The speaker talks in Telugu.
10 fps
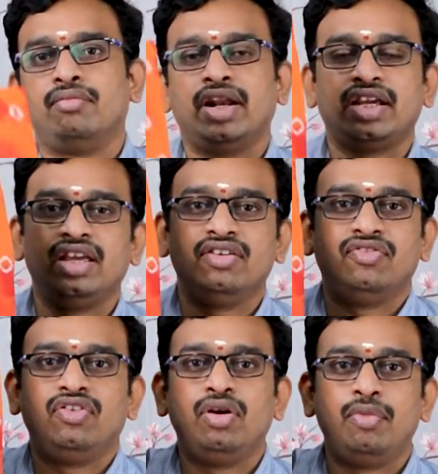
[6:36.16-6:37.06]
మనకి
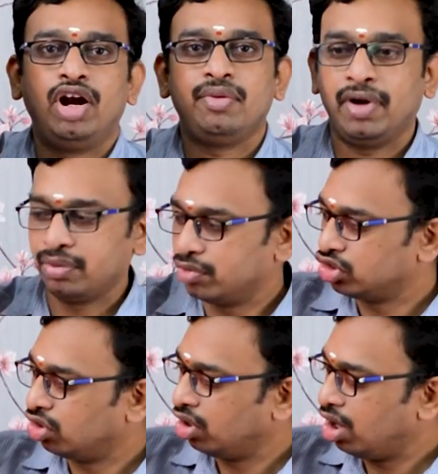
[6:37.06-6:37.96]
ఫుల్ బాడీ పార్ట్
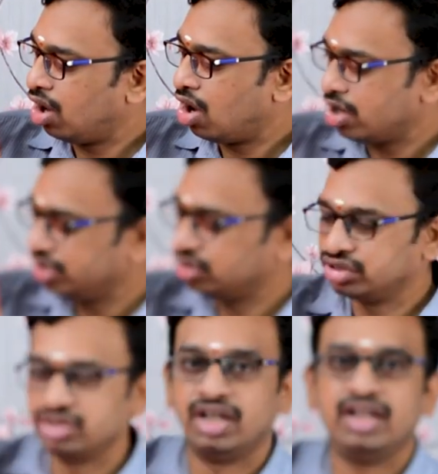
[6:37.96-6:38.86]
మొత్తం కూడా ఆరెంజ్
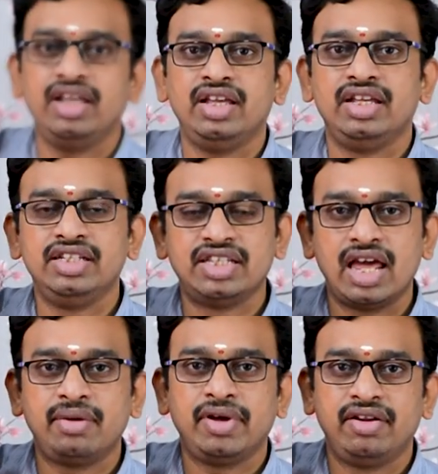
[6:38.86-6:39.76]
వస్తుందండి ఈ
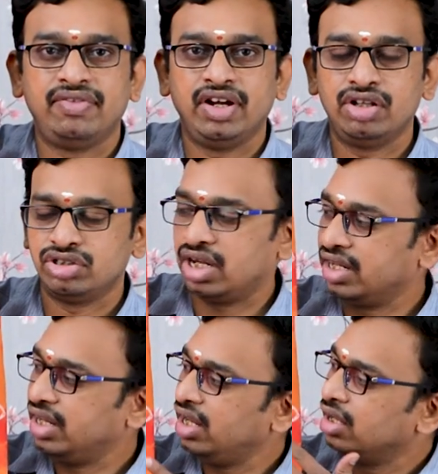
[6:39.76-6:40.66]
శారీ పైన ప్రింట్
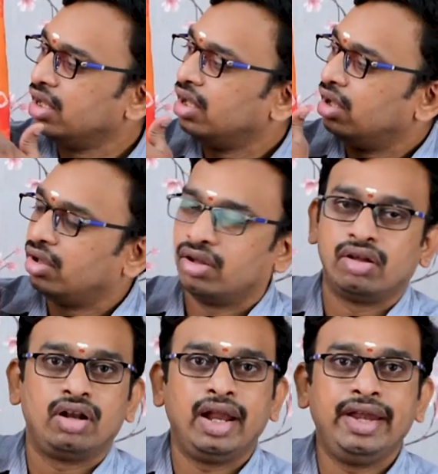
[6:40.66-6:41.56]
వచ్చేసరికి
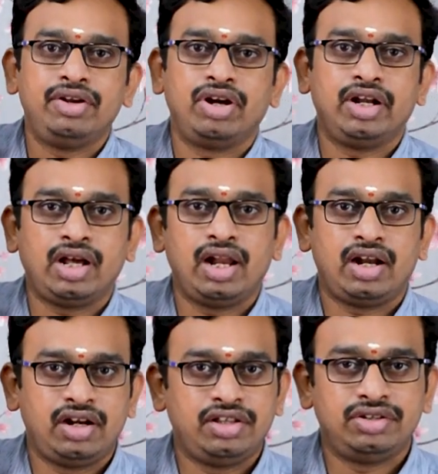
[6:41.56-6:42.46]
లైట్ రెడ్
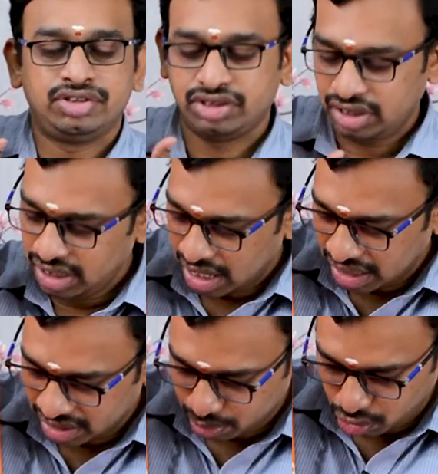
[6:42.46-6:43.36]
కలర్ అనేది వస్తుంది
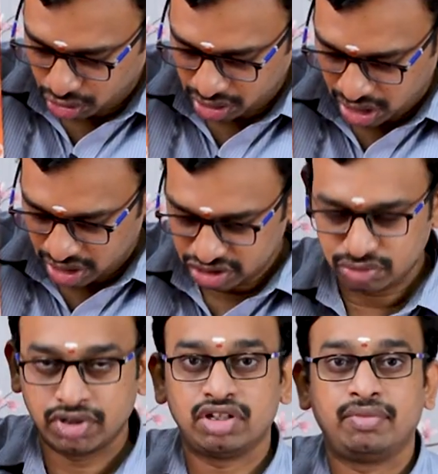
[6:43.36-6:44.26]
అలాగే బార్డర్ కాంట్రాస్ట్
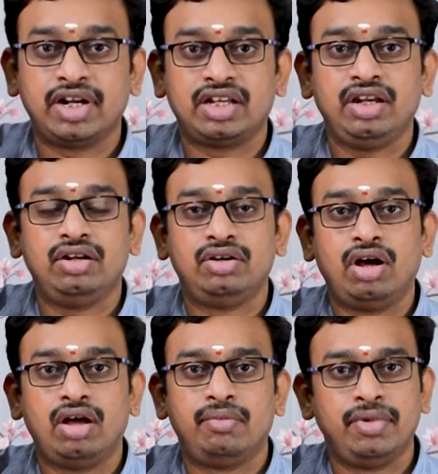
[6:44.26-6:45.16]
మాత్రం మనకి
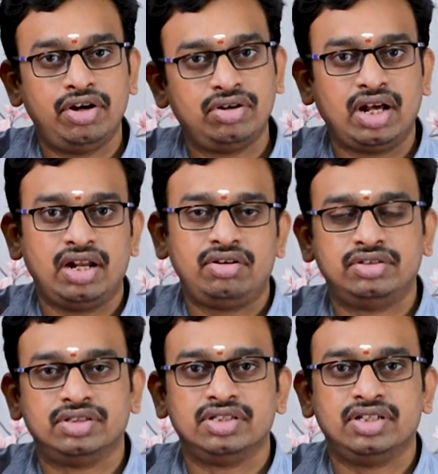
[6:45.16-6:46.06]
మెరూన్ కలర్
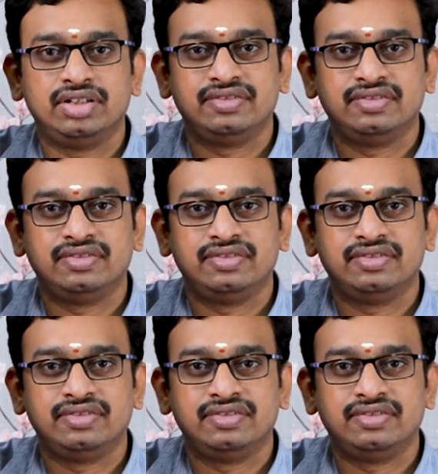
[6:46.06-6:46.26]
వస్తుంది